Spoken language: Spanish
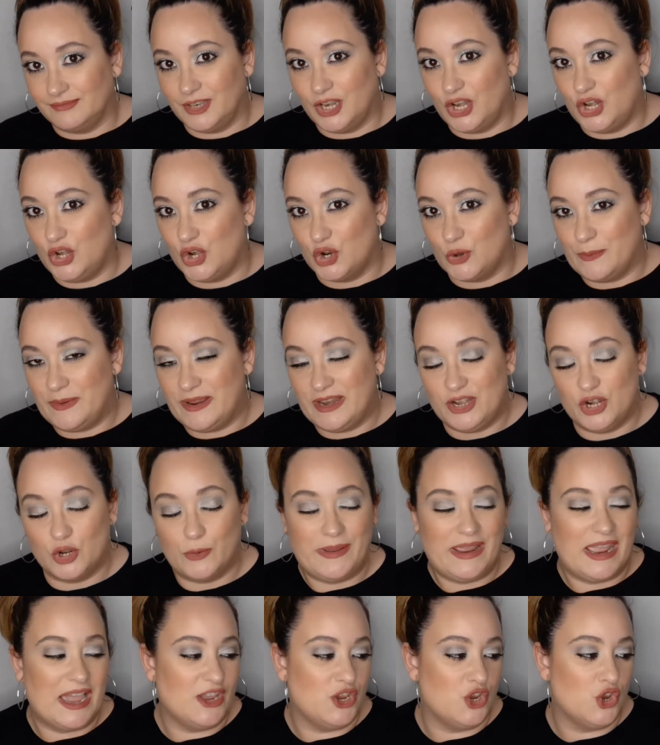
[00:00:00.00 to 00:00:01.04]
No me, no
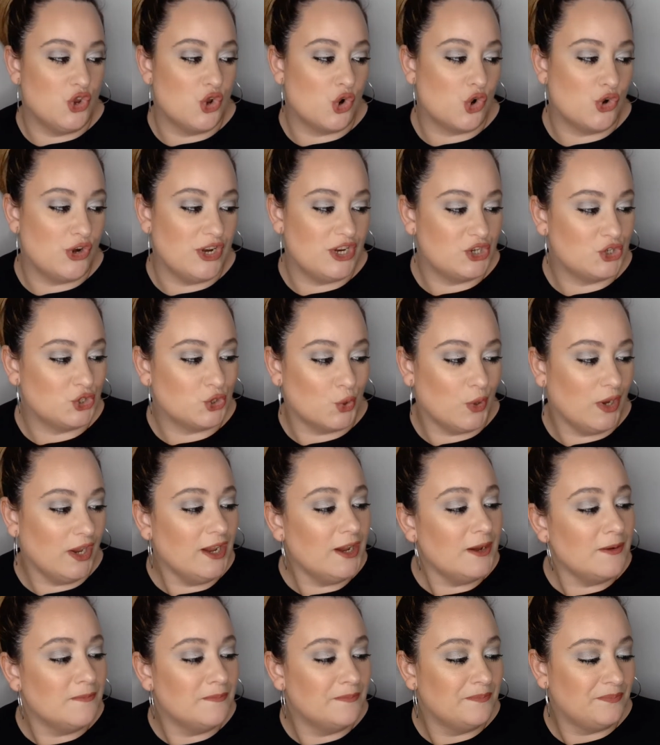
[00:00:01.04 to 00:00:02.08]
me hallo yo con esto,
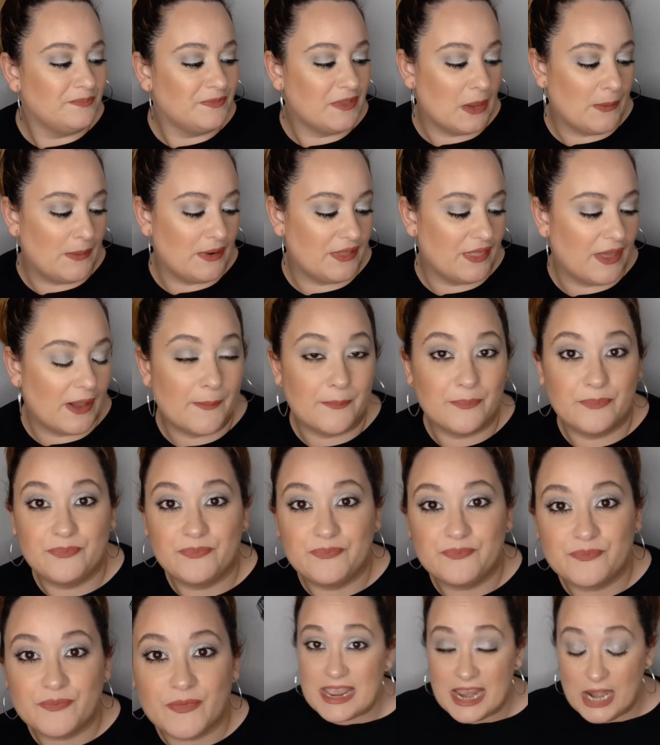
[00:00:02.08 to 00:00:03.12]
¿eh? La verdad.
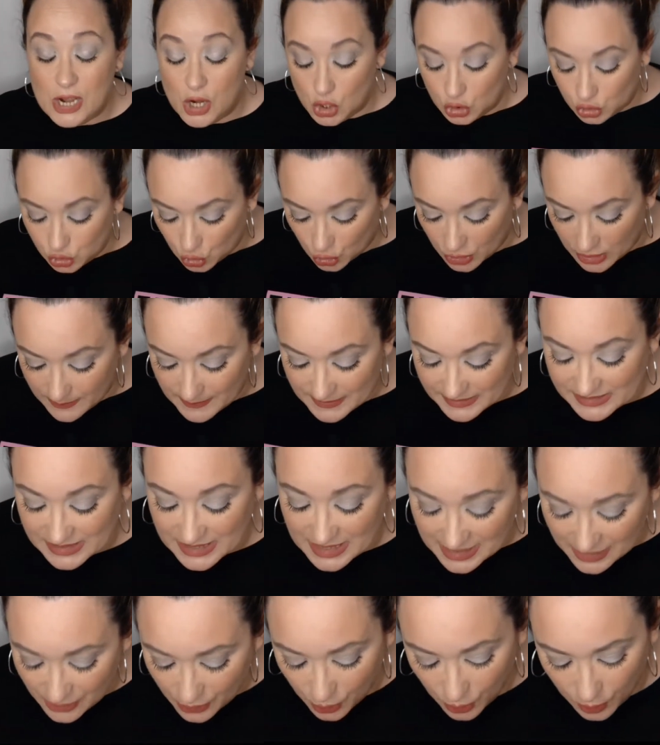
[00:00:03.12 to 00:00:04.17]
El otro que me
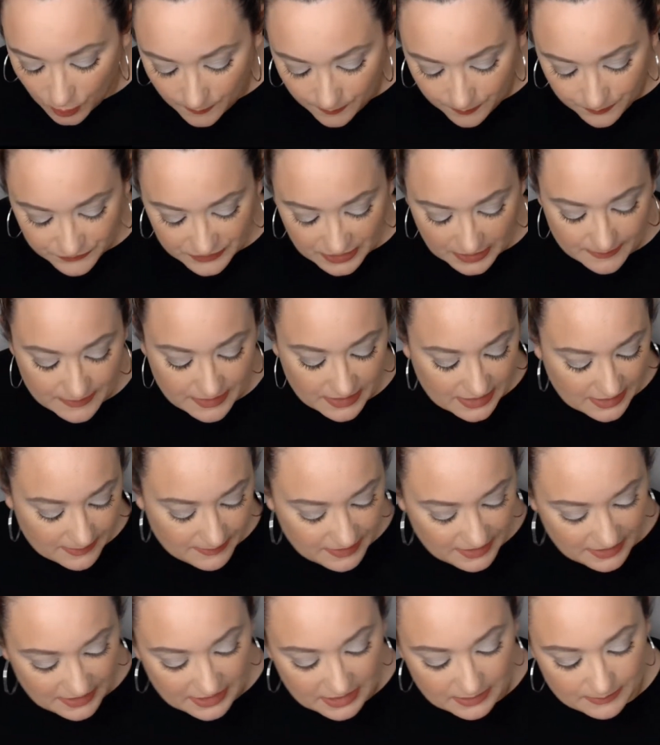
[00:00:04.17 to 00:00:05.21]
trajo, también que
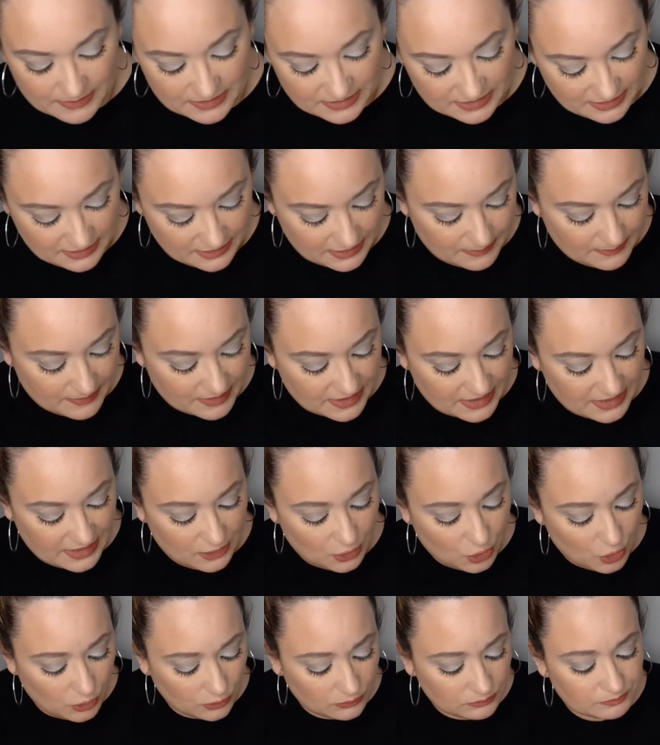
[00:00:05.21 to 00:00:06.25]
me, que me
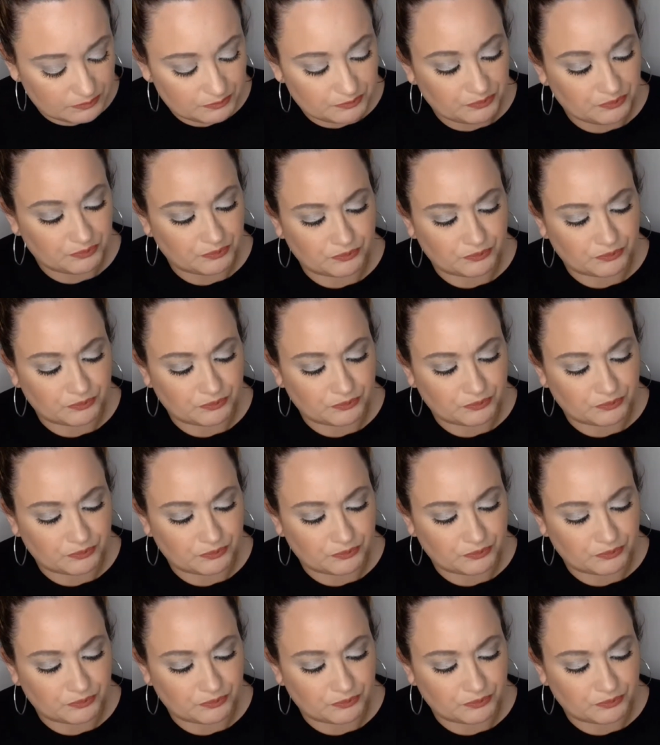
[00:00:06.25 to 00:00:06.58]
regaló,